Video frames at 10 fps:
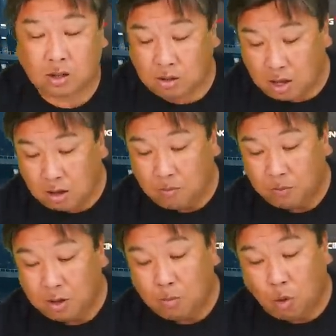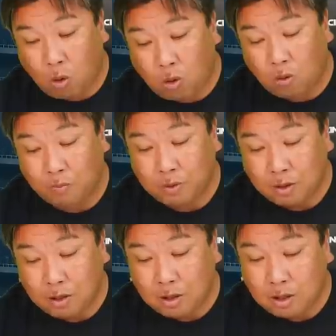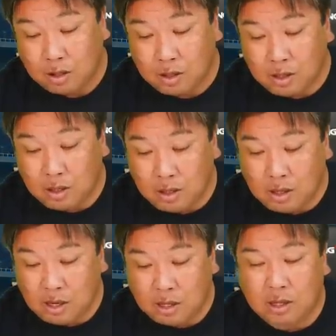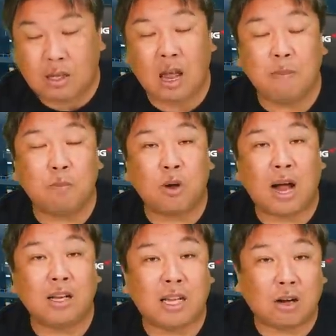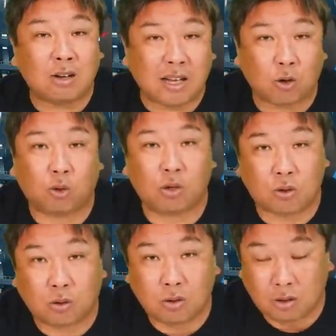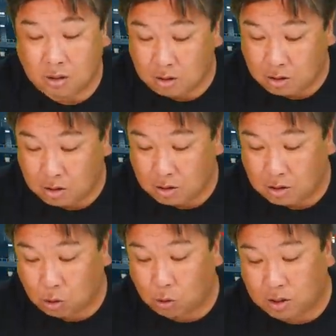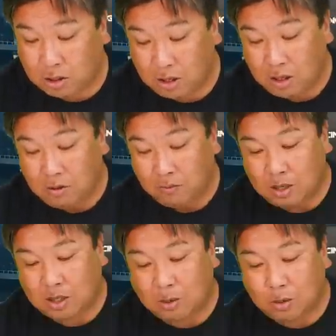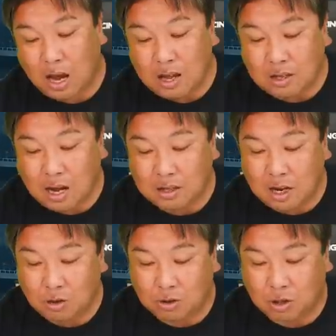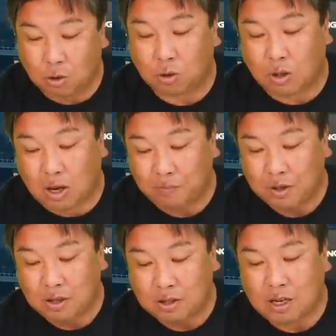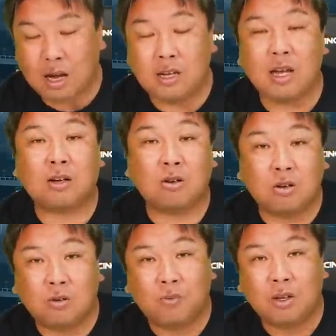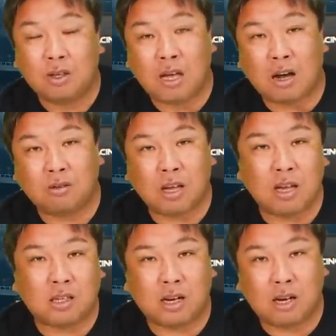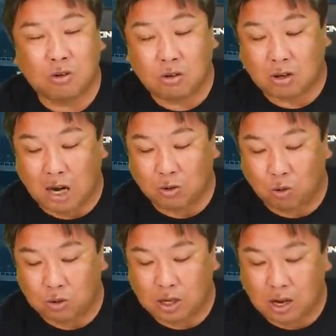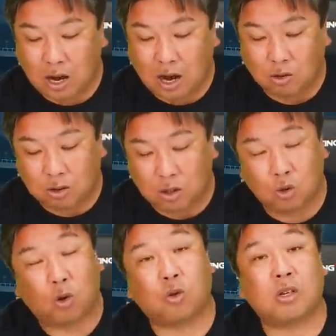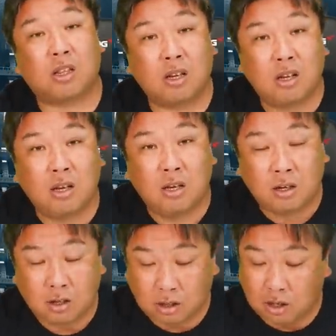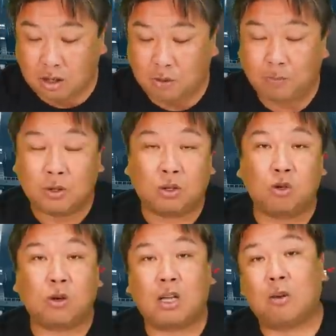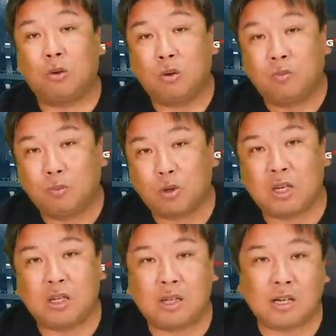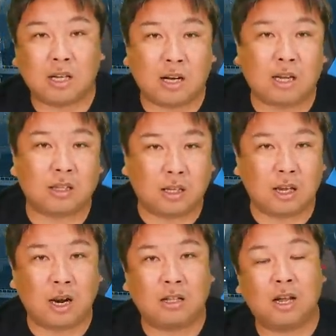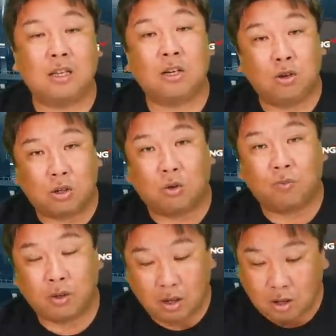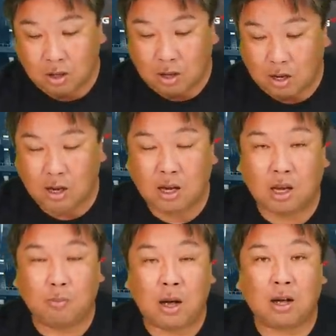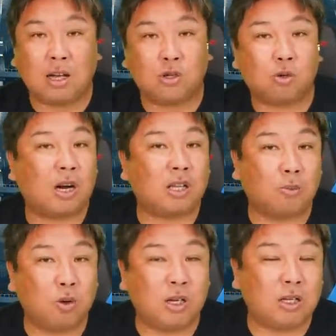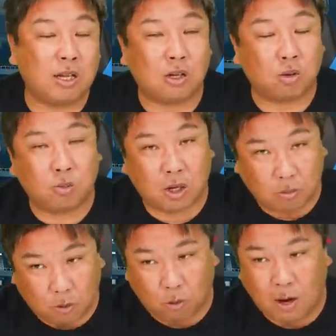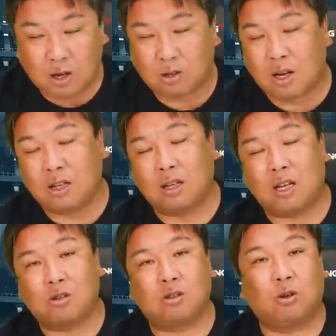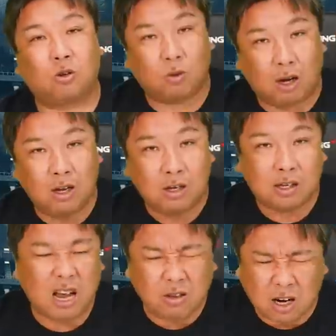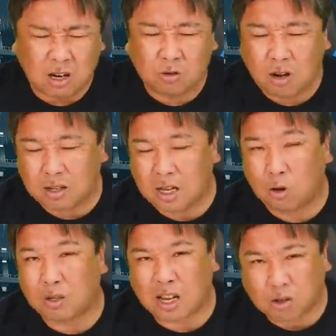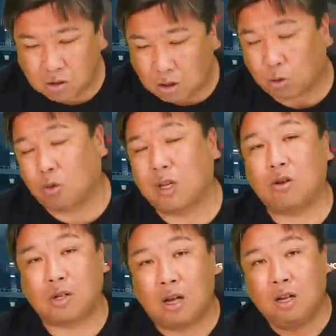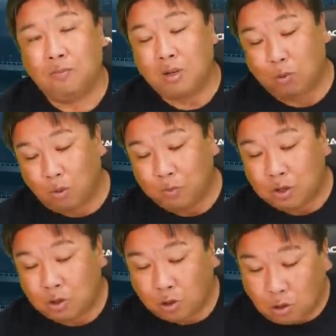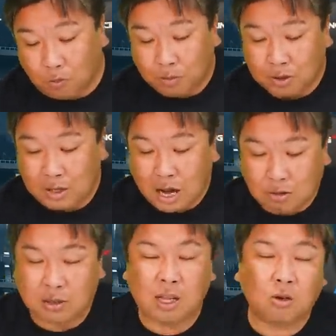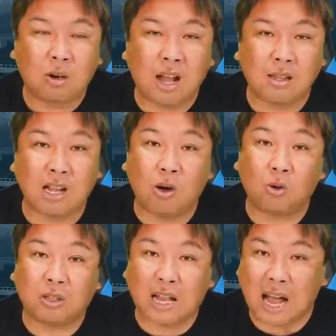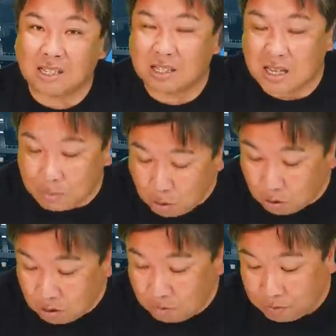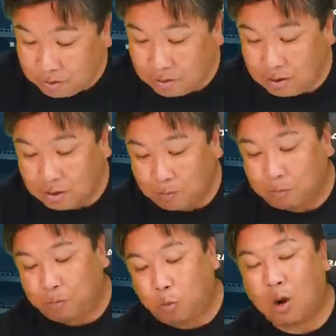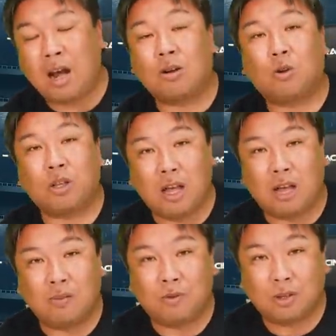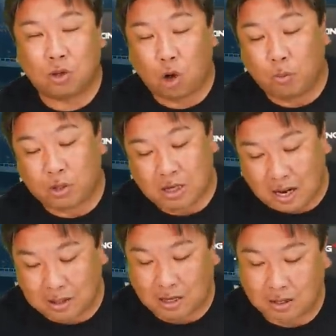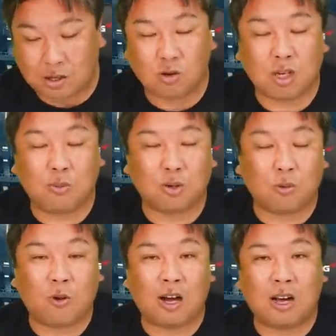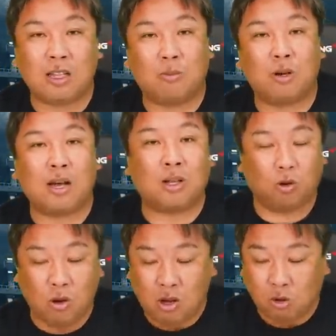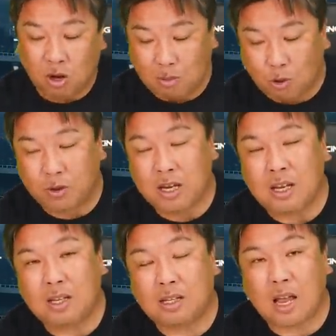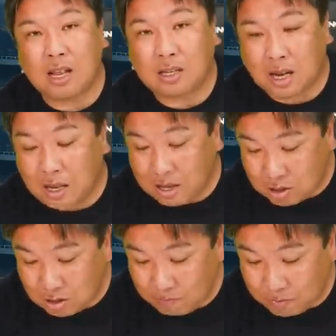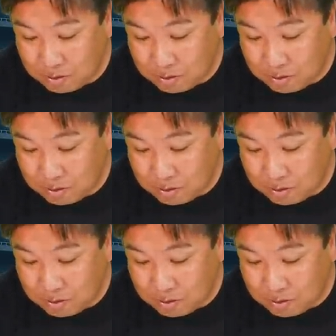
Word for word: ねもう1点もやりたくないってことでしょ正直でしかもランナー出るってことは最悪逆転される可能性があるっていうことじゃんねだって9回でもよもし1点差で勝っててランナー2塁と、ねえー、万が一打たれても1点で済むけどもファーストランナー出すってはサヨナラのランナーを出すってことになるじゃんでもその逆転のランナーを出してもポランコで勝負したかったっていう気持ちもわからんでもないけどこれはもう1点差です、